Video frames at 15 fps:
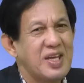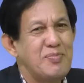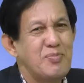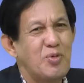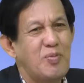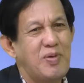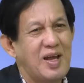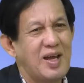
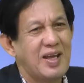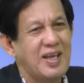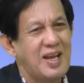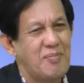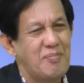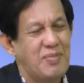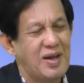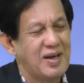imo balagi
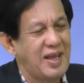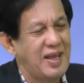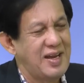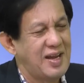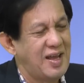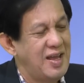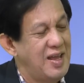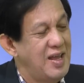ng balkay
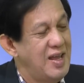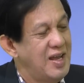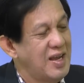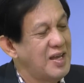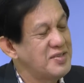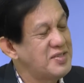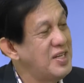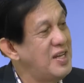na.
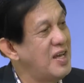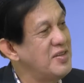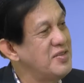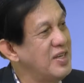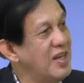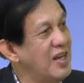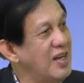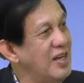Nga si
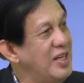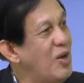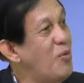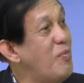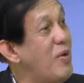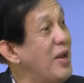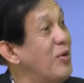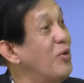Daniel daw
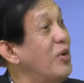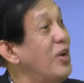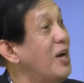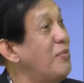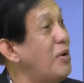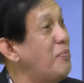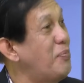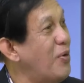maano na
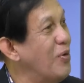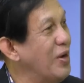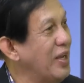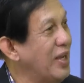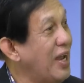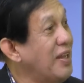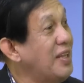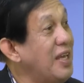nga
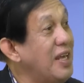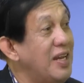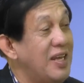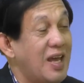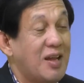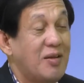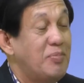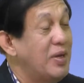mapuli. Kiti
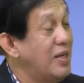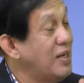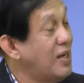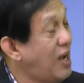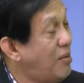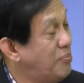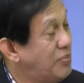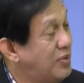they had been
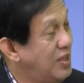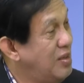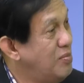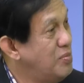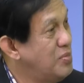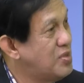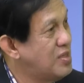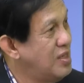
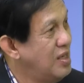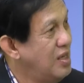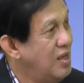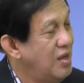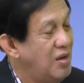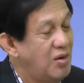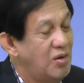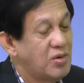captives.
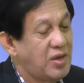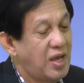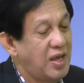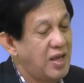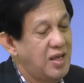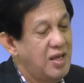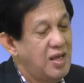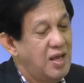
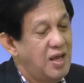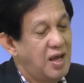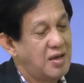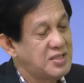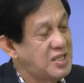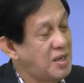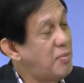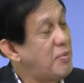Okay.
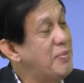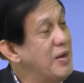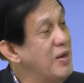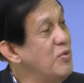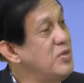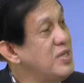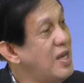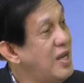Uh, sa
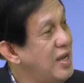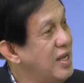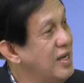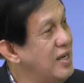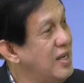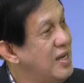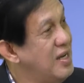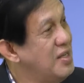Babylonia
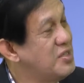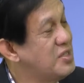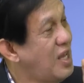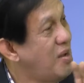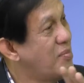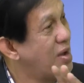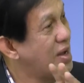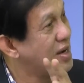and then this
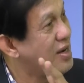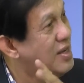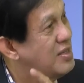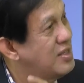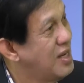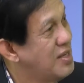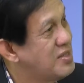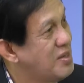time ara na
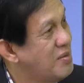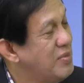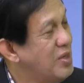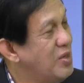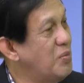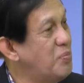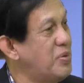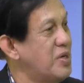sila sa
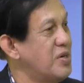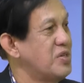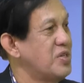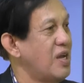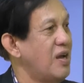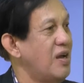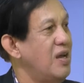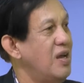Middle
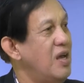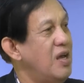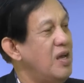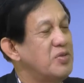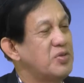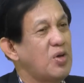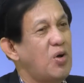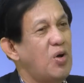Persia.
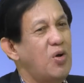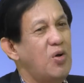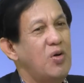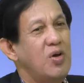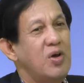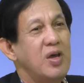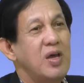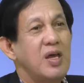So,
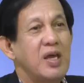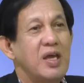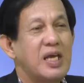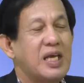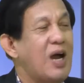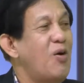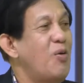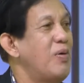
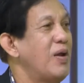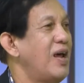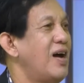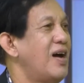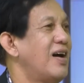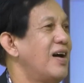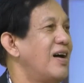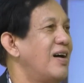ikaw ba
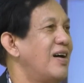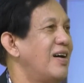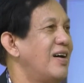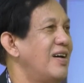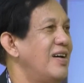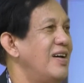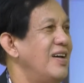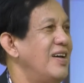lang
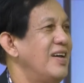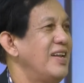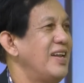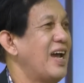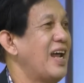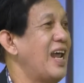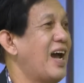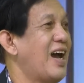uh, yeah.
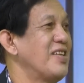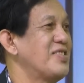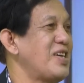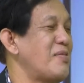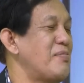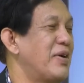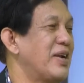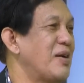naglakat
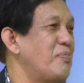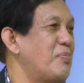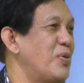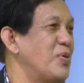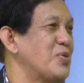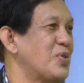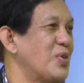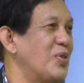sa ibang nga
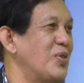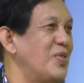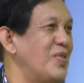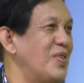pungsod.